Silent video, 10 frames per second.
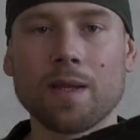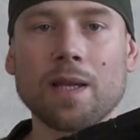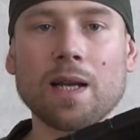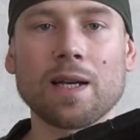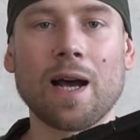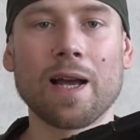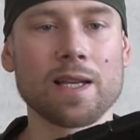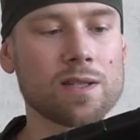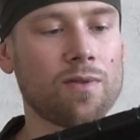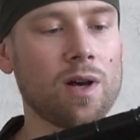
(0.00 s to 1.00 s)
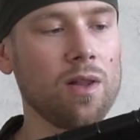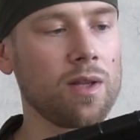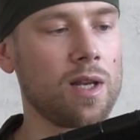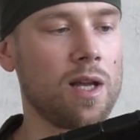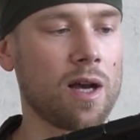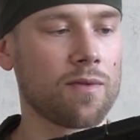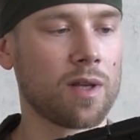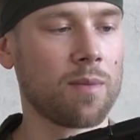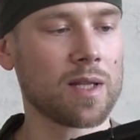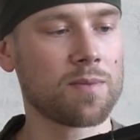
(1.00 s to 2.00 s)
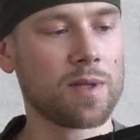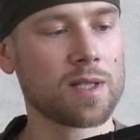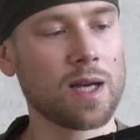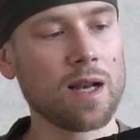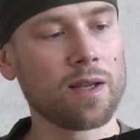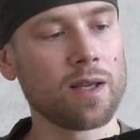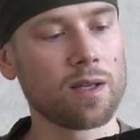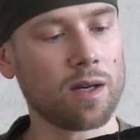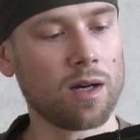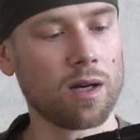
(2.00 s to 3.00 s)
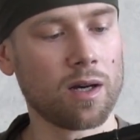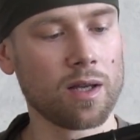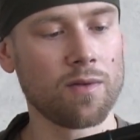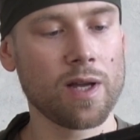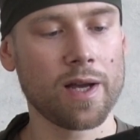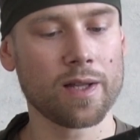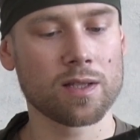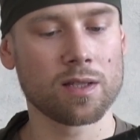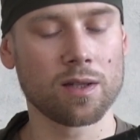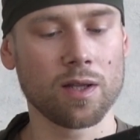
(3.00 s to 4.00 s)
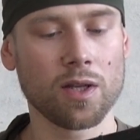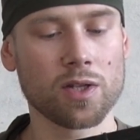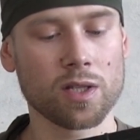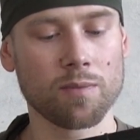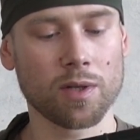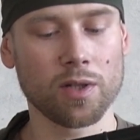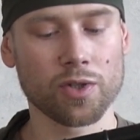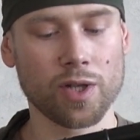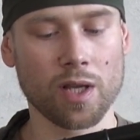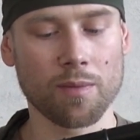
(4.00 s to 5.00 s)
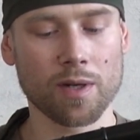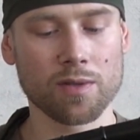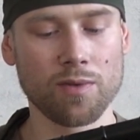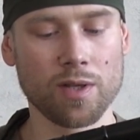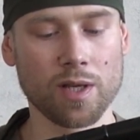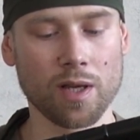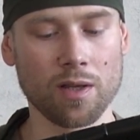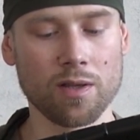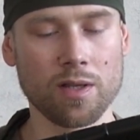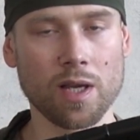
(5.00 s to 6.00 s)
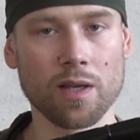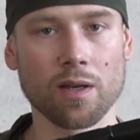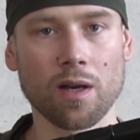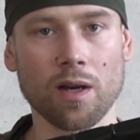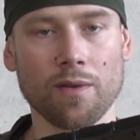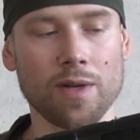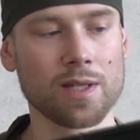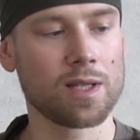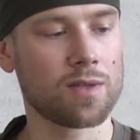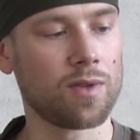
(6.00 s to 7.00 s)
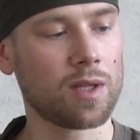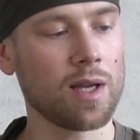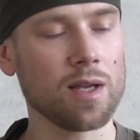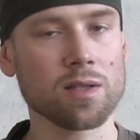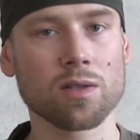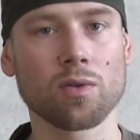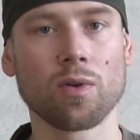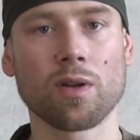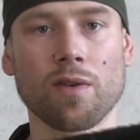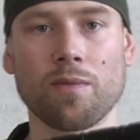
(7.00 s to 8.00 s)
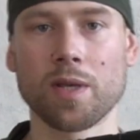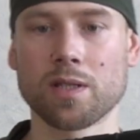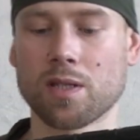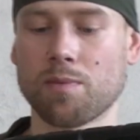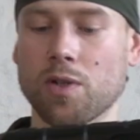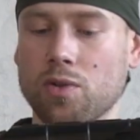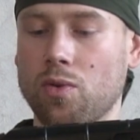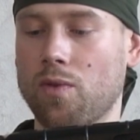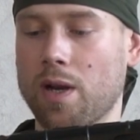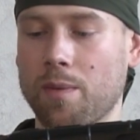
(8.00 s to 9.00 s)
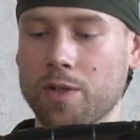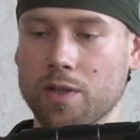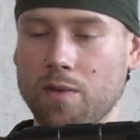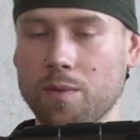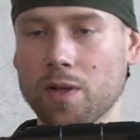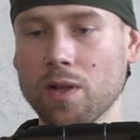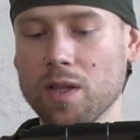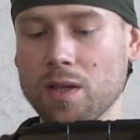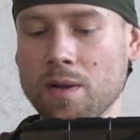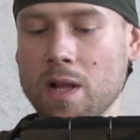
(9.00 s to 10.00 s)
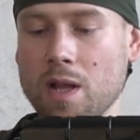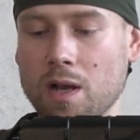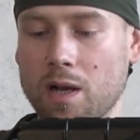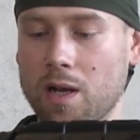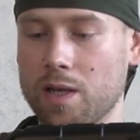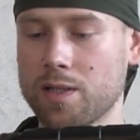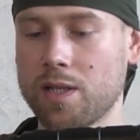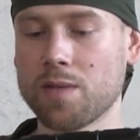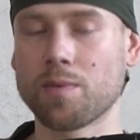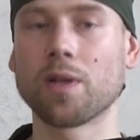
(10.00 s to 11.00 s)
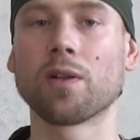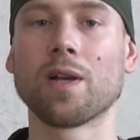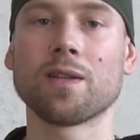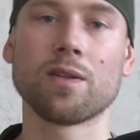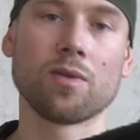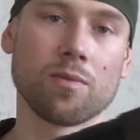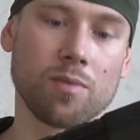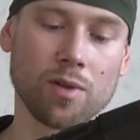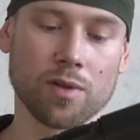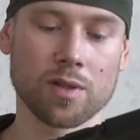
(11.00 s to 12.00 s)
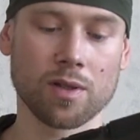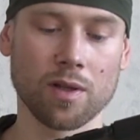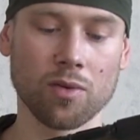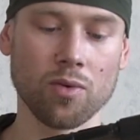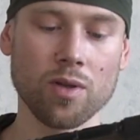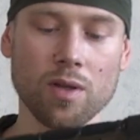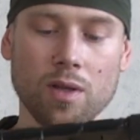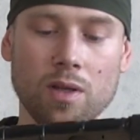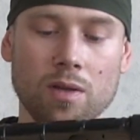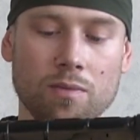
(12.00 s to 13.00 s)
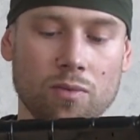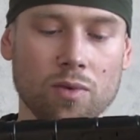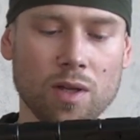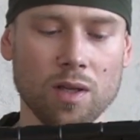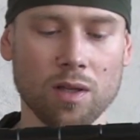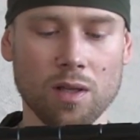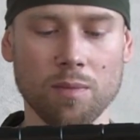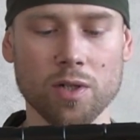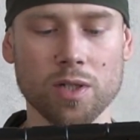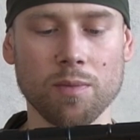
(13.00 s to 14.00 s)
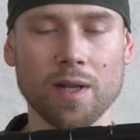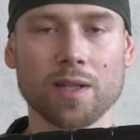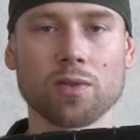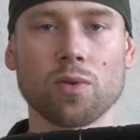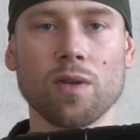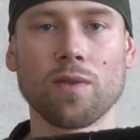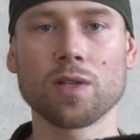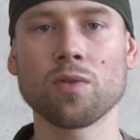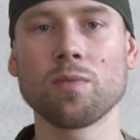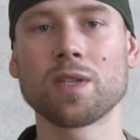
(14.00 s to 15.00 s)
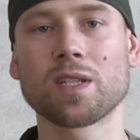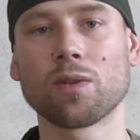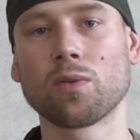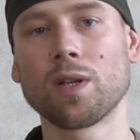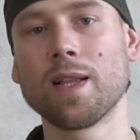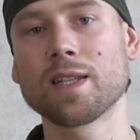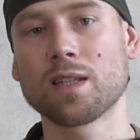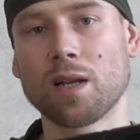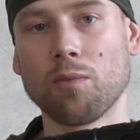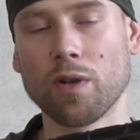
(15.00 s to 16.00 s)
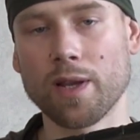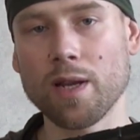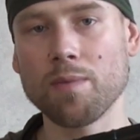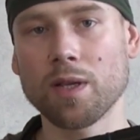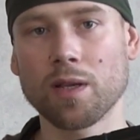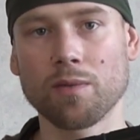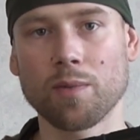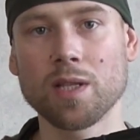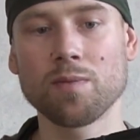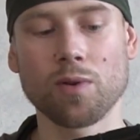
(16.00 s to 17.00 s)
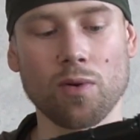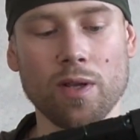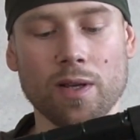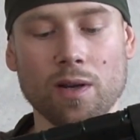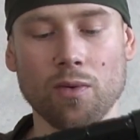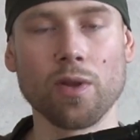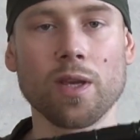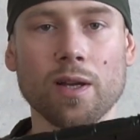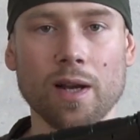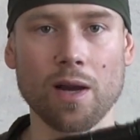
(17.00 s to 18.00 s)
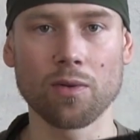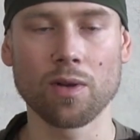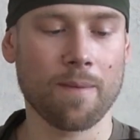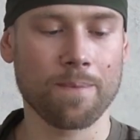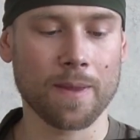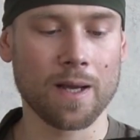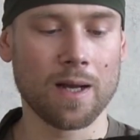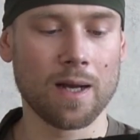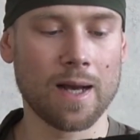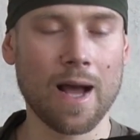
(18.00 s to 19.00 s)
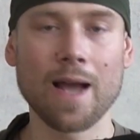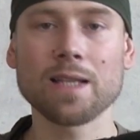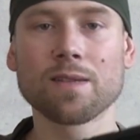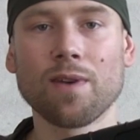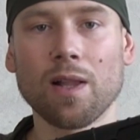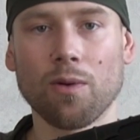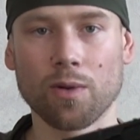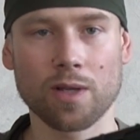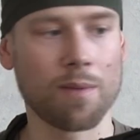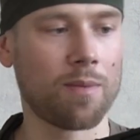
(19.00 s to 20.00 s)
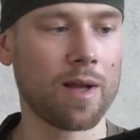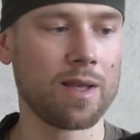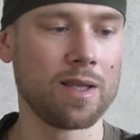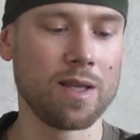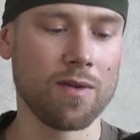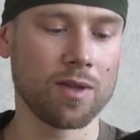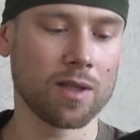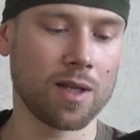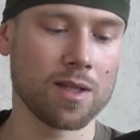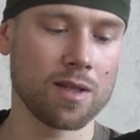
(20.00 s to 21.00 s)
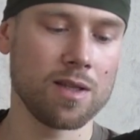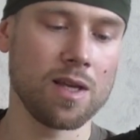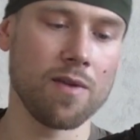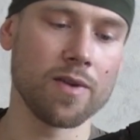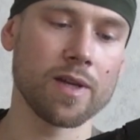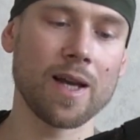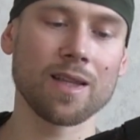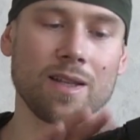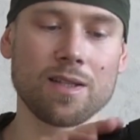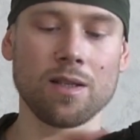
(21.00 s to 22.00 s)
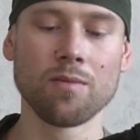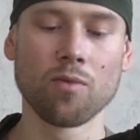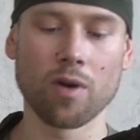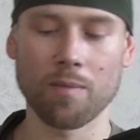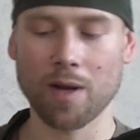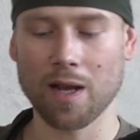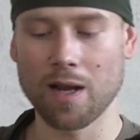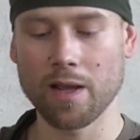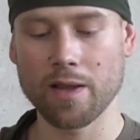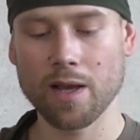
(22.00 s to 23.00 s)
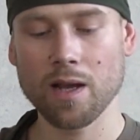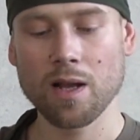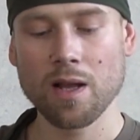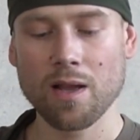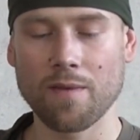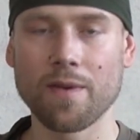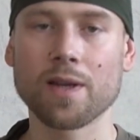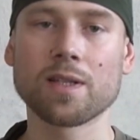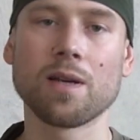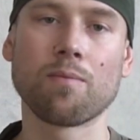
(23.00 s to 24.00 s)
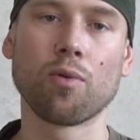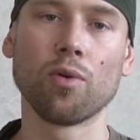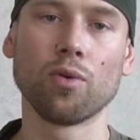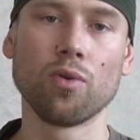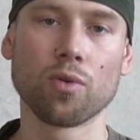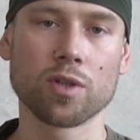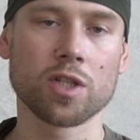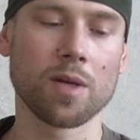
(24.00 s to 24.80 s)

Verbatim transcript: Итак, АС-вал или автомат специальный а, является логическим продолжением развития идей а, ВСС винторез, только вместо сплошного рамочного приклада а, здесь приклад был складной и ну, какие-то небольшие были конструктивные особенности, которые для страйкбольной реплики в принципе роли никакой не играют. АС-вал от компании 9 на 39 это седьмое поколение, версия полулюкс.